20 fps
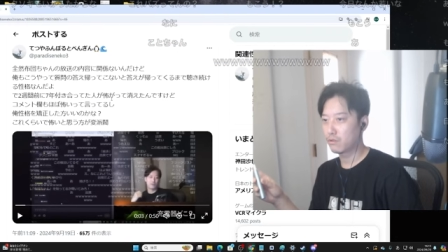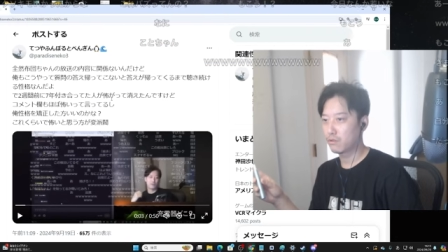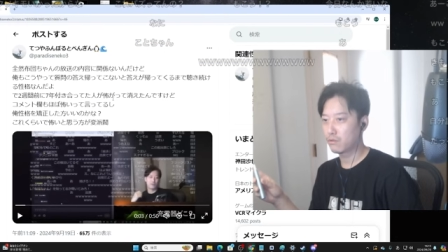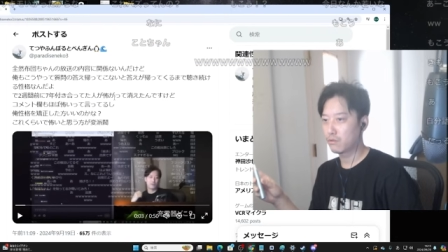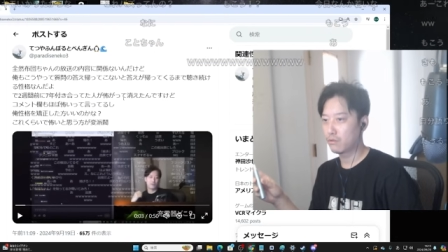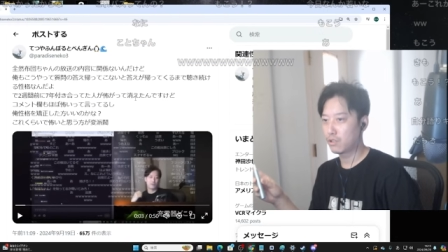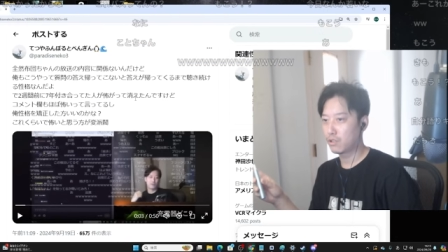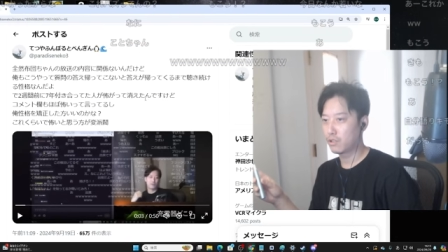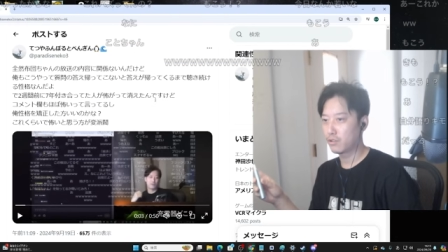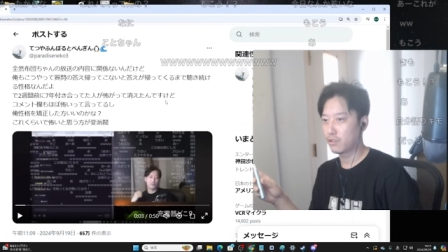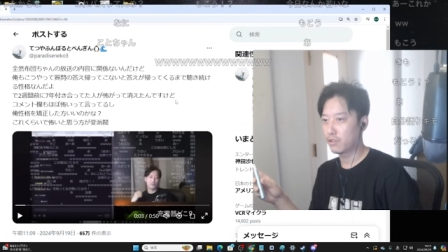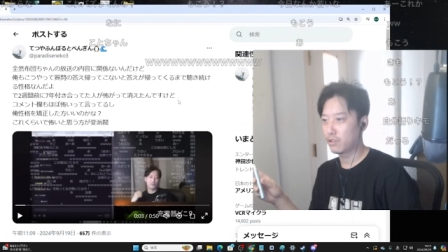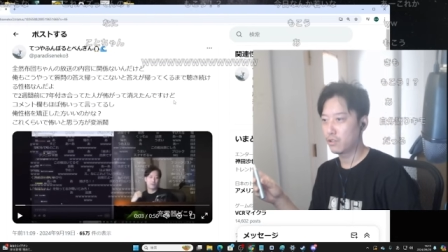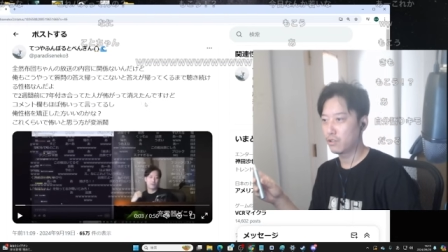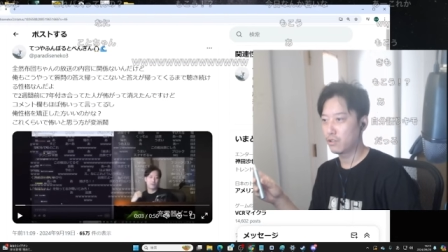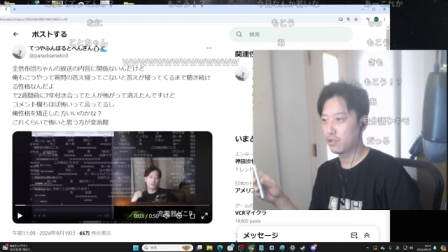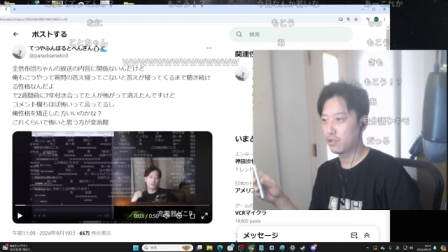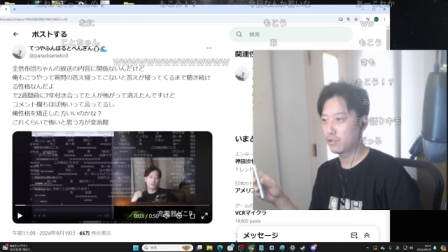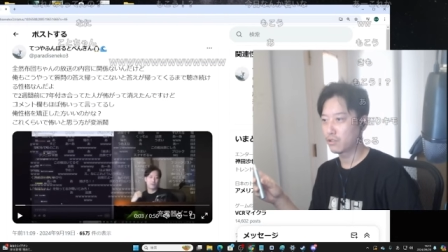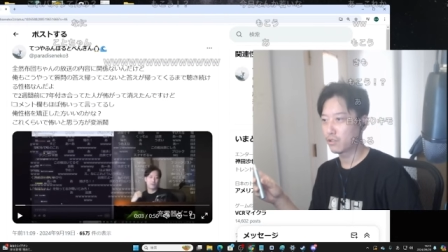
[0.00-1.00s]
怖がって
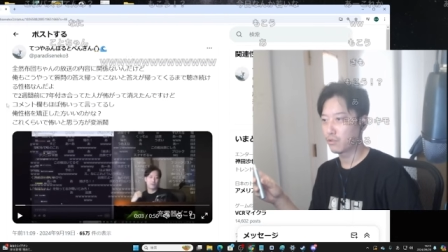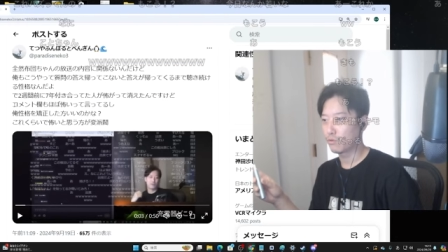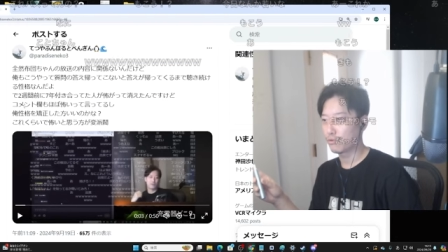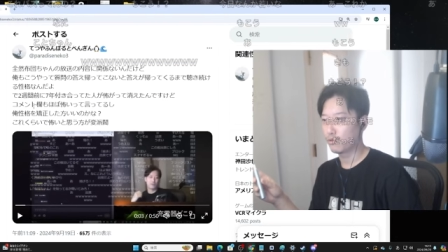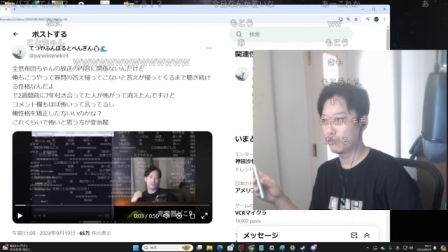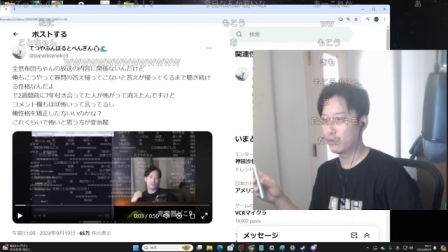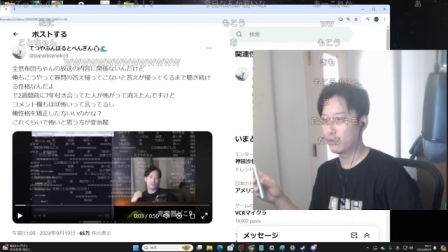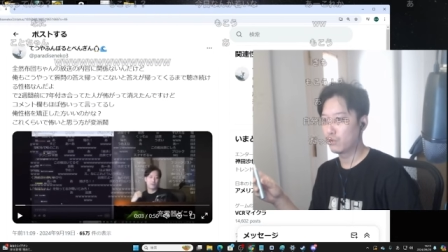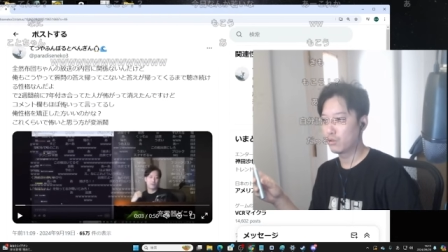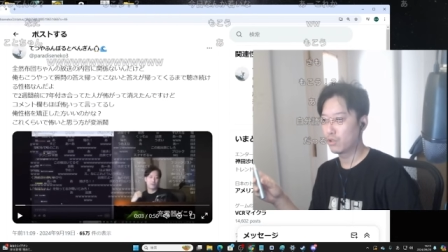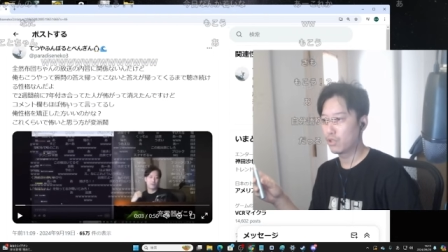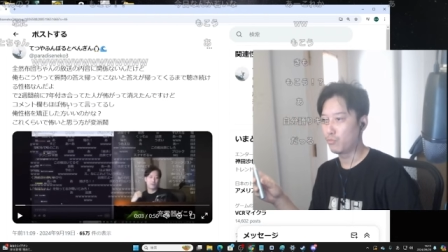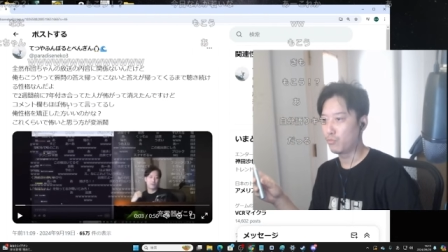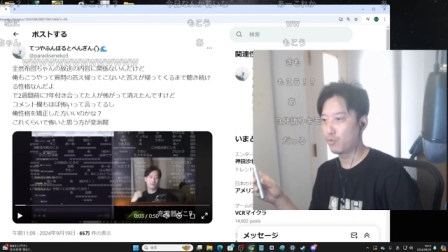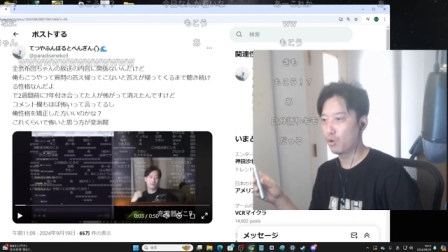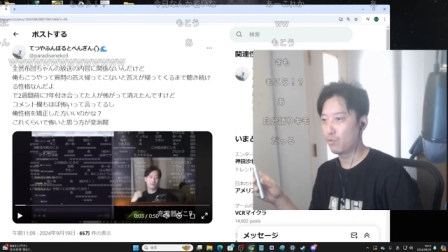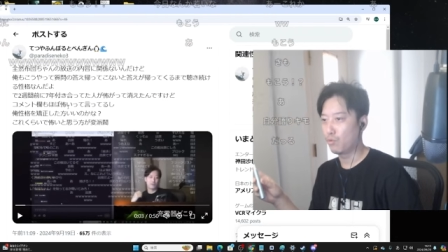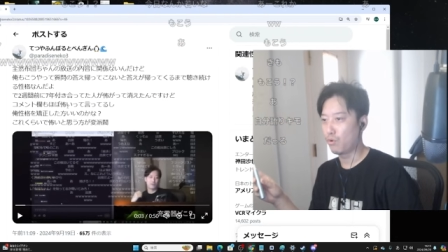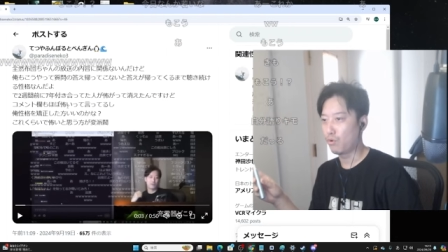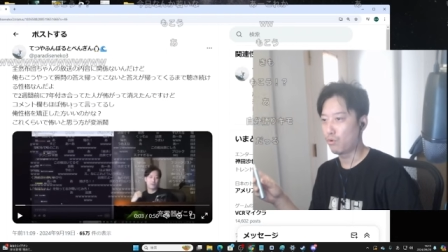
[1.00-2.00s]
消えたんですけどコメント欄
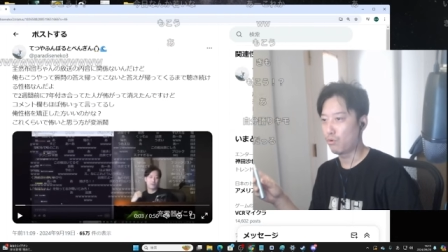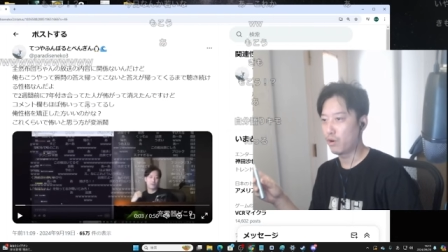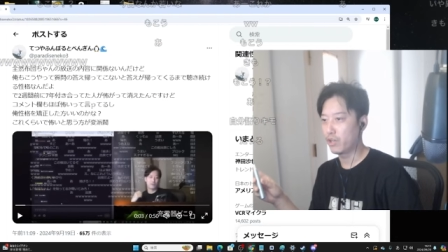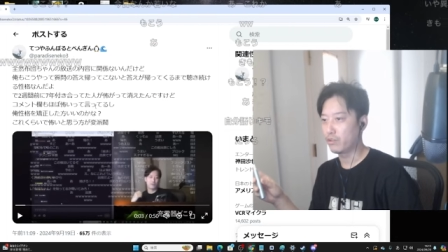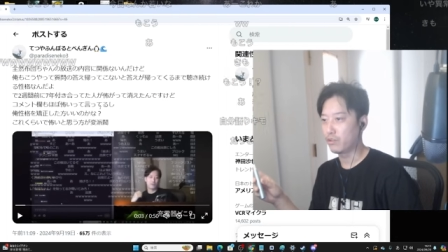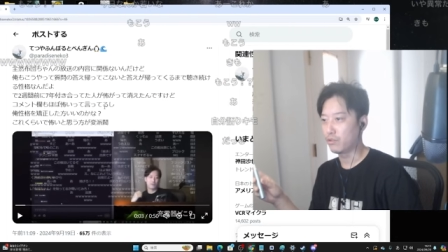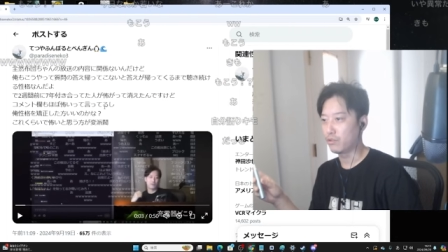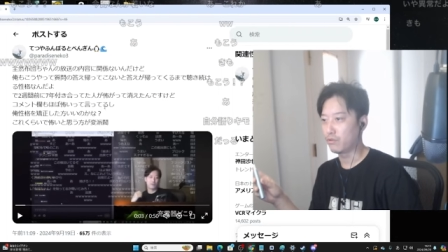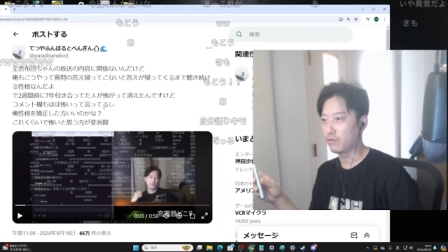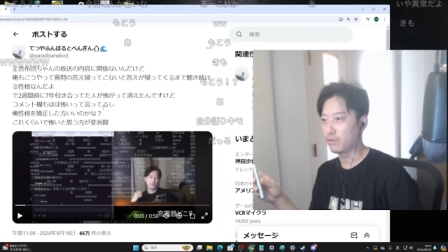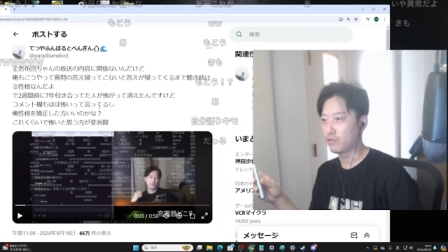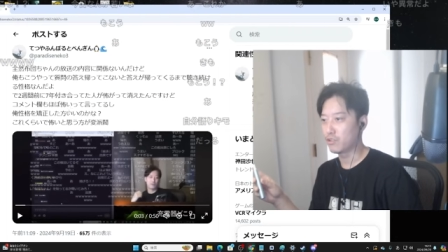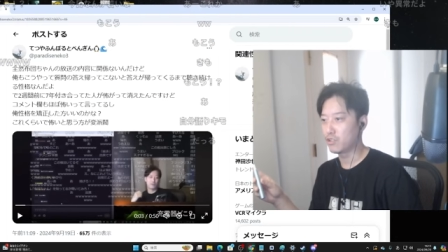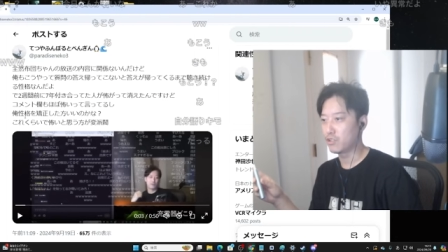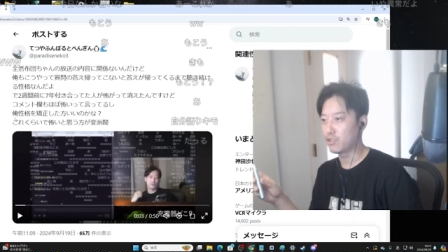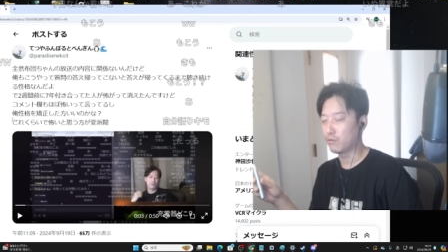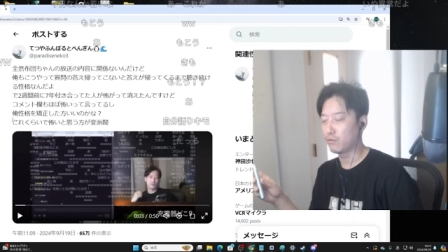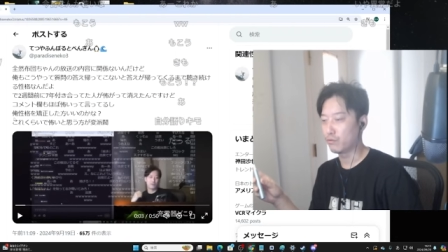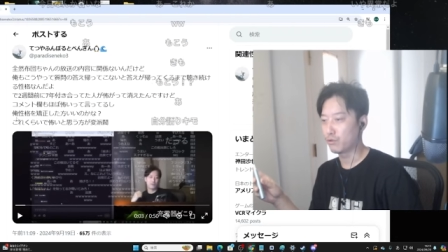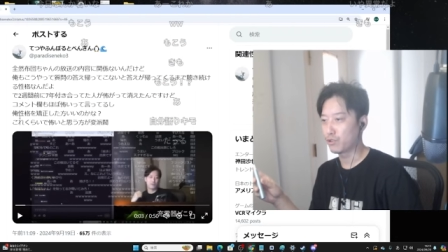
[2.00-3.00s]
もほぼ怖いって言ってる
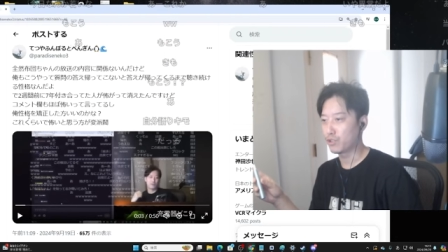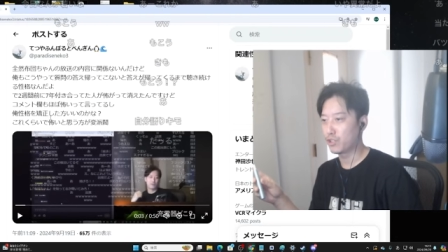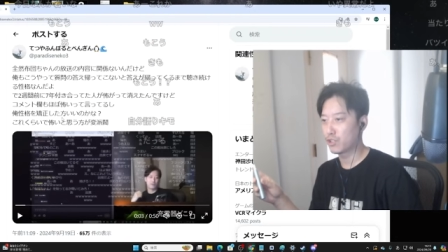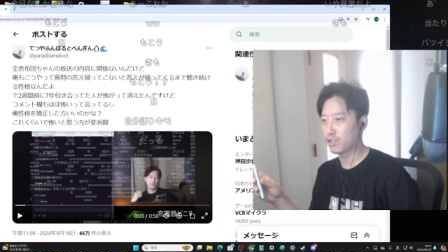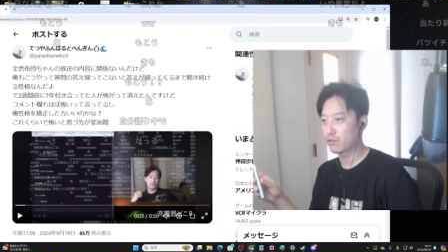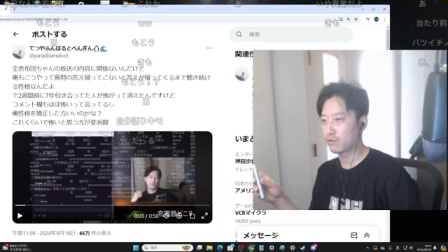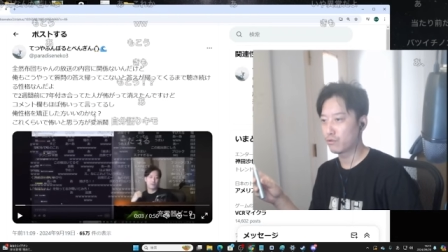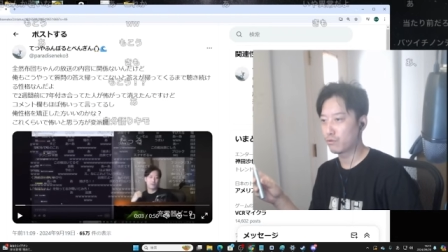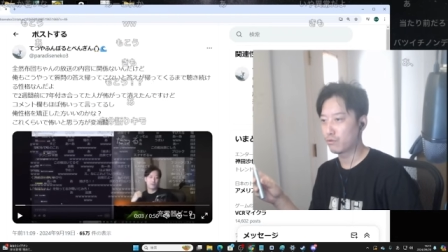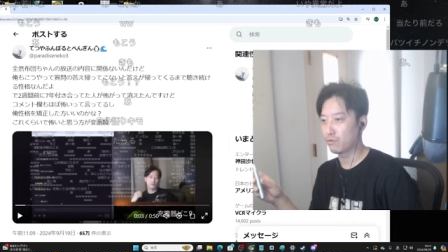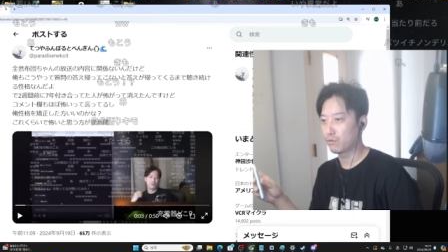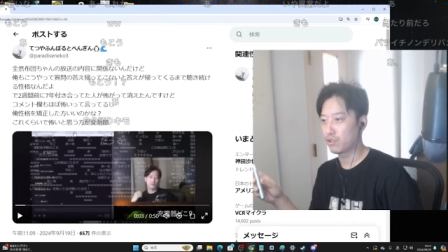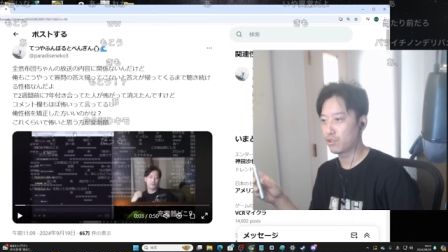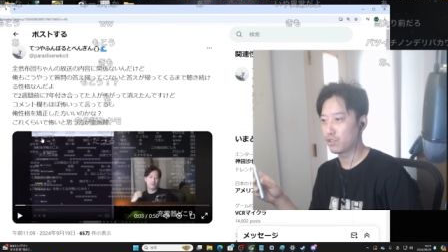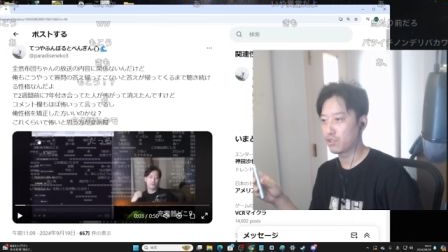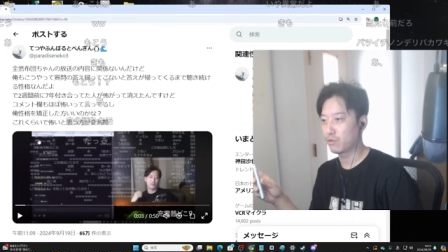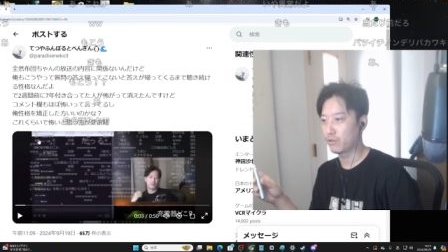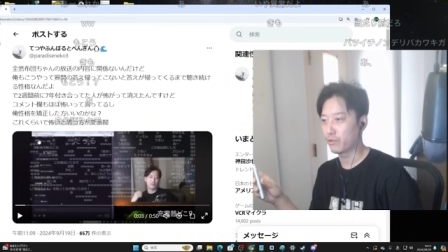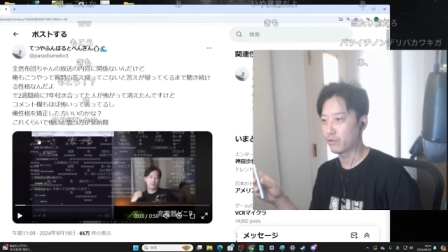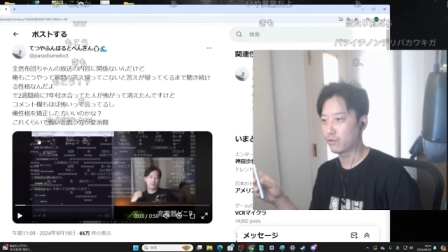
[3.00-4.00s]
し俺性格を矯正
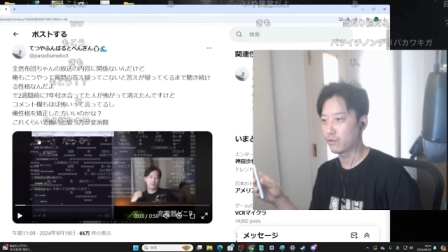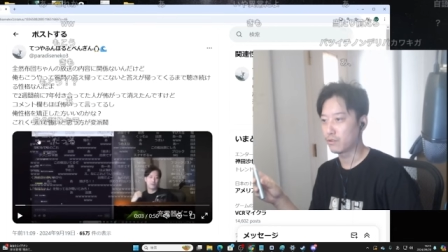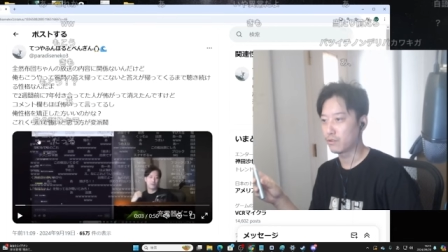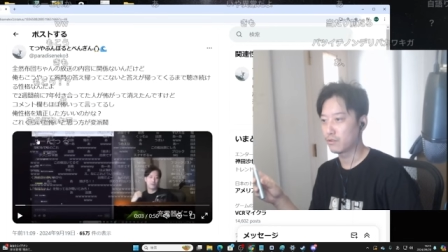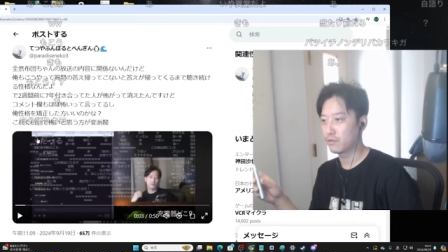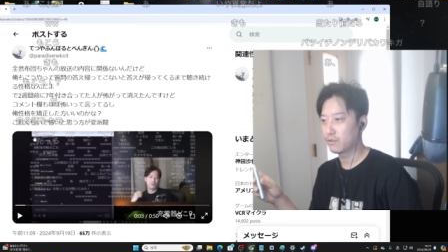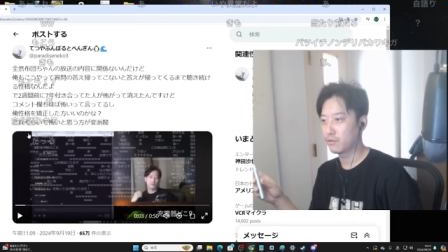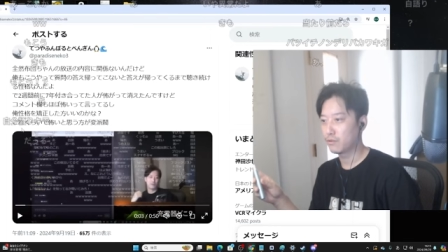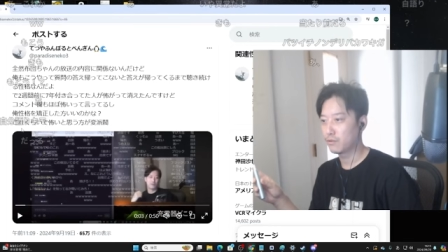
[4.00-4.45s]
した方がいいのかな